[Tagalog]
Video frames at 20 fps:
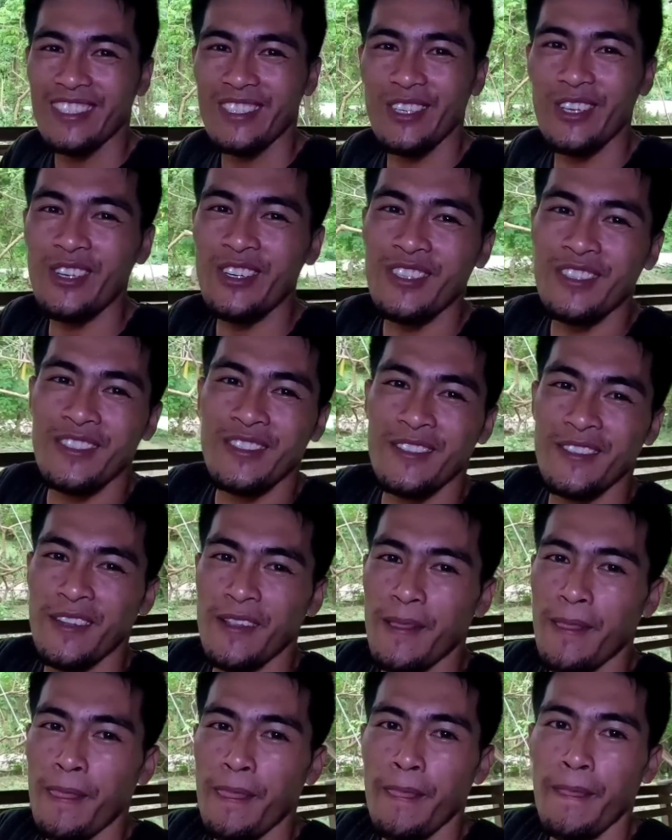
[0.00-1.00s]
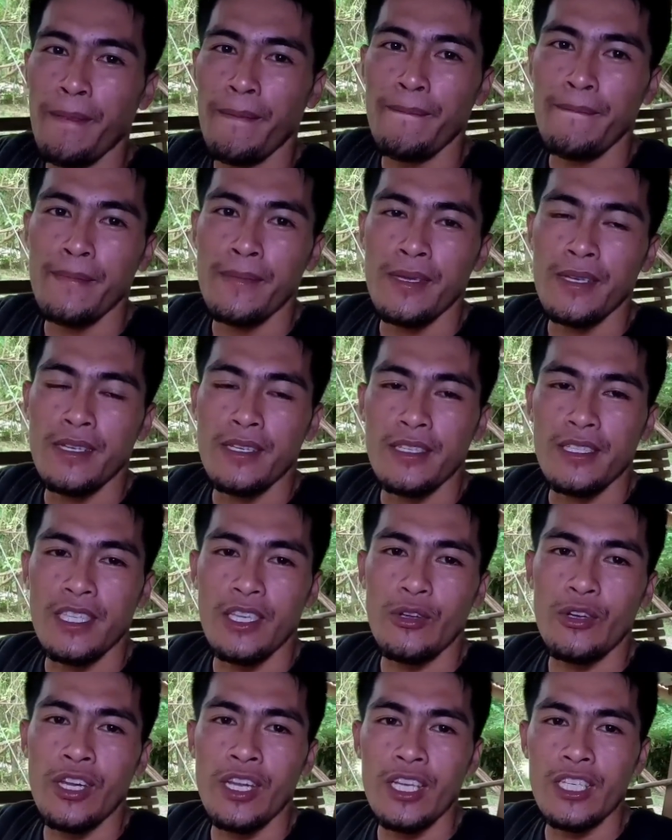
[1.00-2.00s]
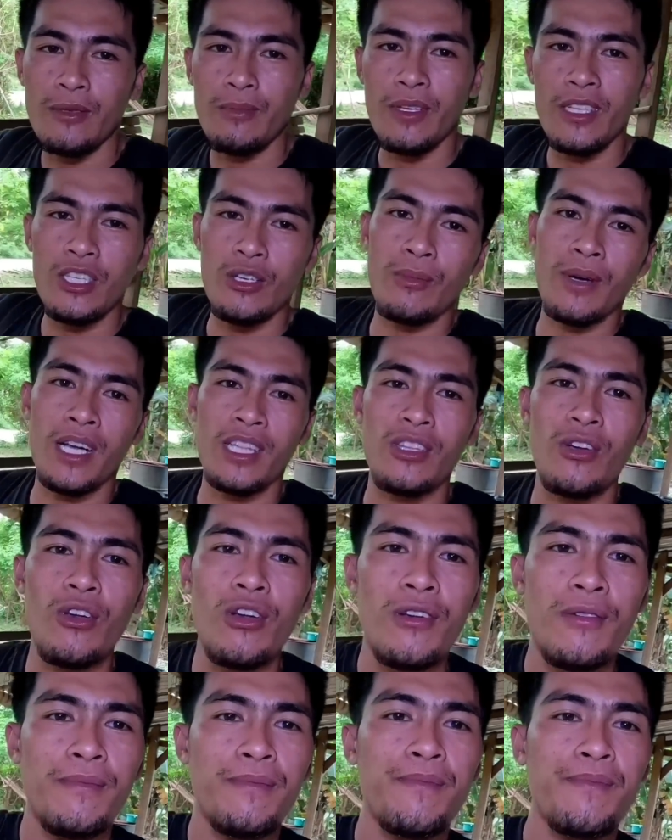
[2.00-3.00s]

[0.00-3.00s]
So, yun. See you the next video, mga tol.